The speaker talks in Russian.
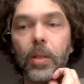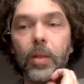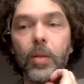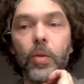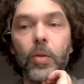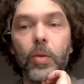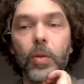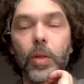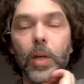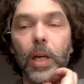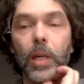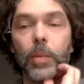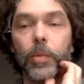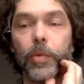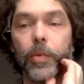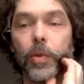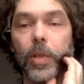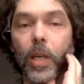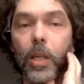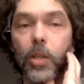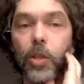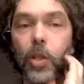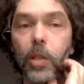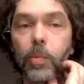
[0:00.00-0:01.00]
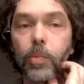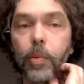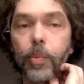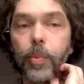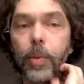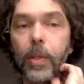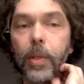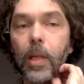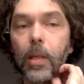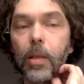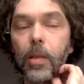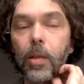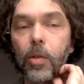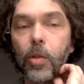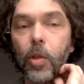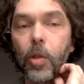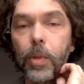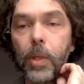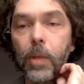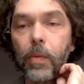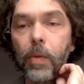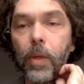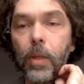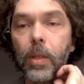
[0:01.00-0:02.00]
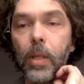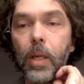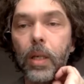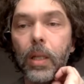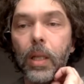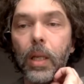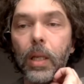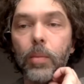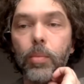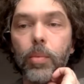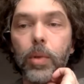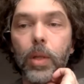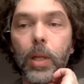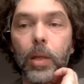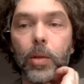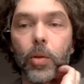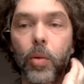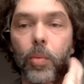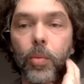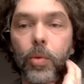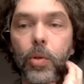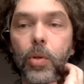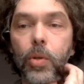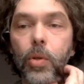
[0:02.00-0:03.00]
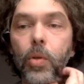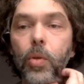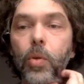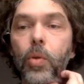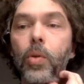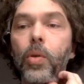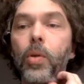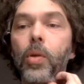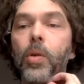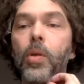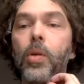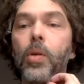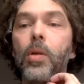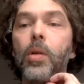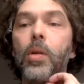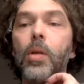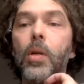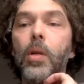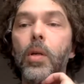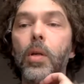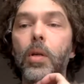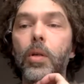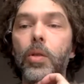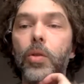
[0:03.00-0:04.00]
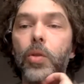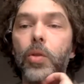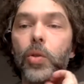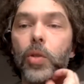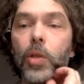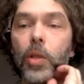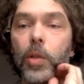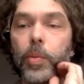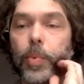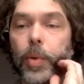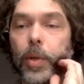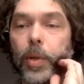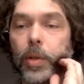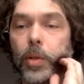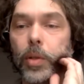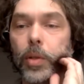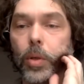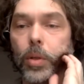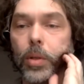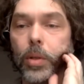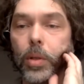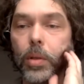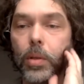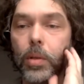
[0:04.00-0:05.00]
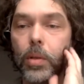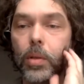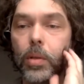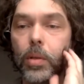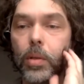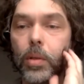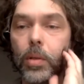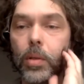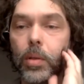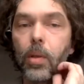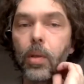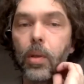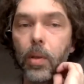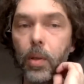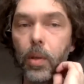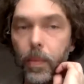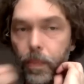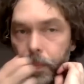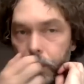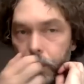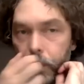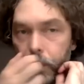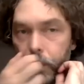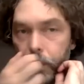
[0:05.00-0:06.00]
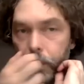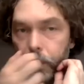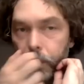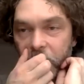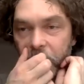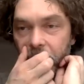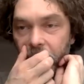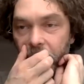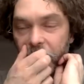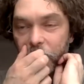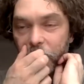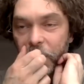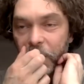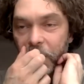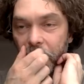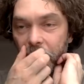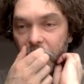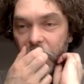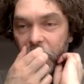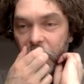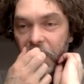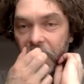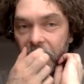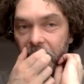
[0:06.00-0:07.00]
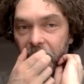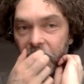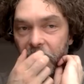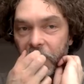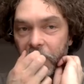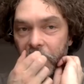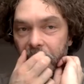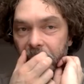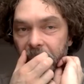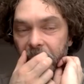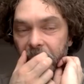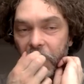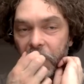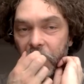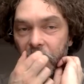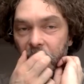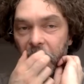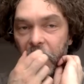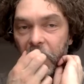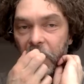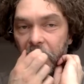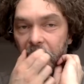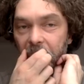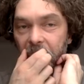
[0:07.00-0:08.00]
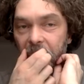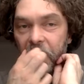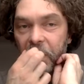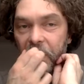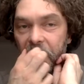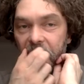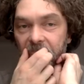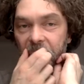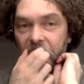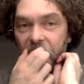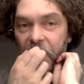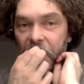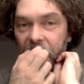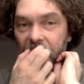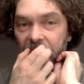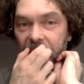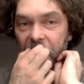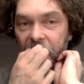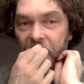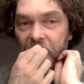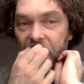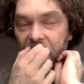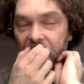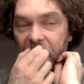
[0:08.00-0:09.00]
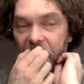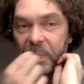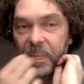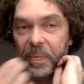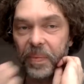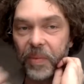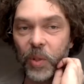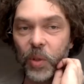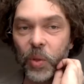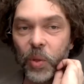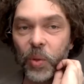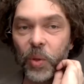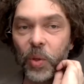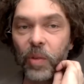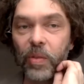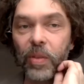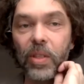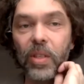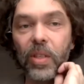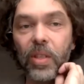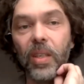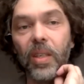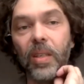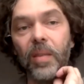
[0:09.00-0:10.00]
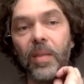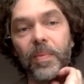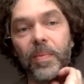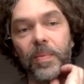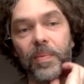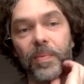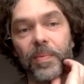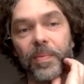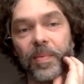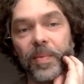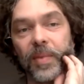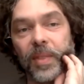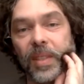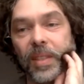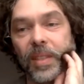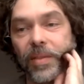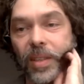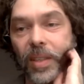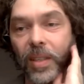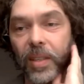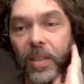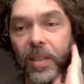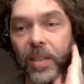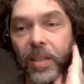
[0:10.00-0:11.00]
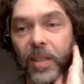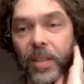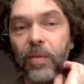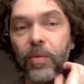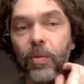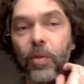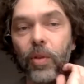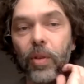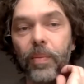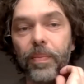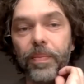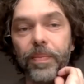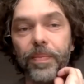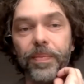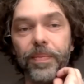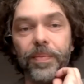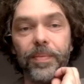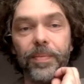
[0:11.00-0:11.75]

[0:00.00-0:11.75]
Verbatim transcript: Но как бы вот я сейчас попытался, собственно, весь доклад был о том, что, что сейчас происходит. Вот сейчас происходит вот такой чудовищный сдвиг всего.